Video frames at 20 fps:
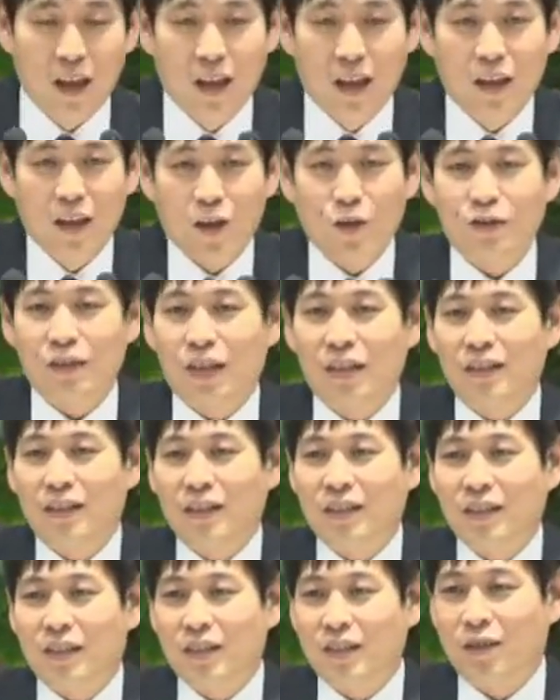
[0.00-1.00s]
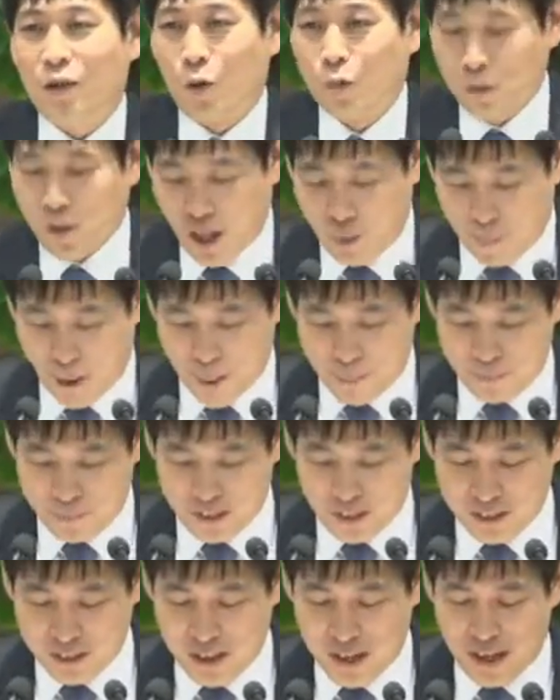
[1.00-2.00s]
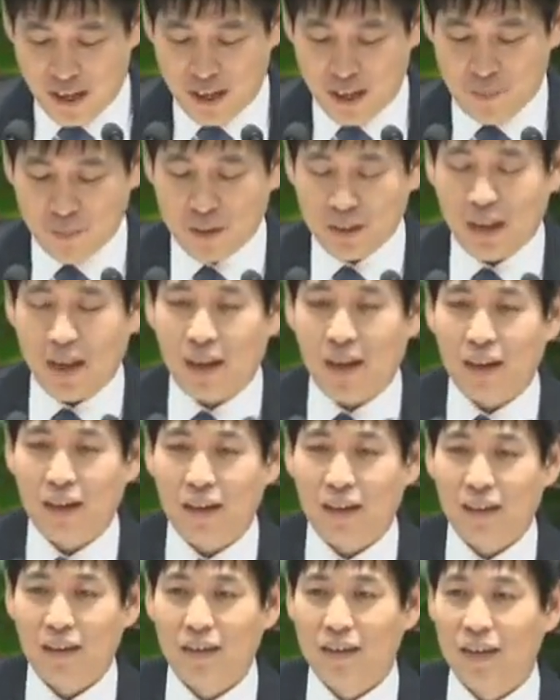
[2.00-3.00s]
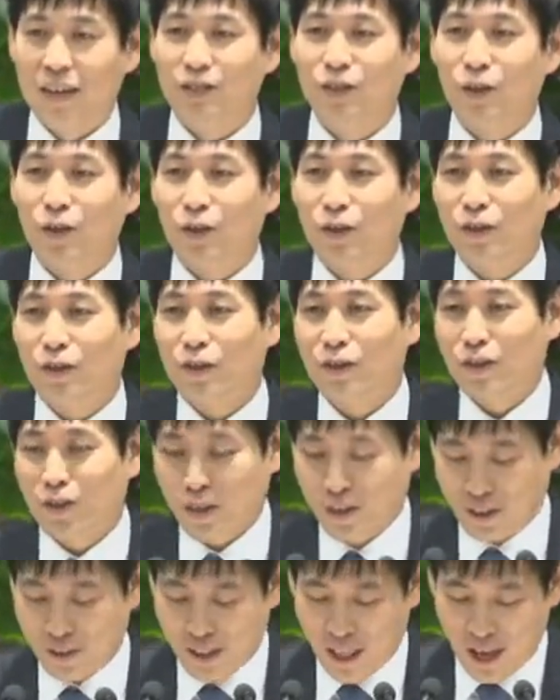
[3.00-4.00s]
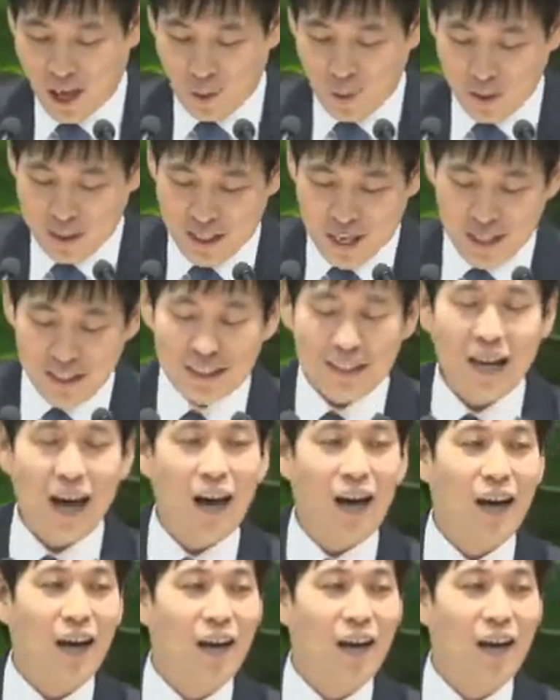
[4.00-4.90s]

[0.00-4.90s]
현대인들은 너무나 바쁘게 살아갑니다. 그래서 내가 왜 사는가?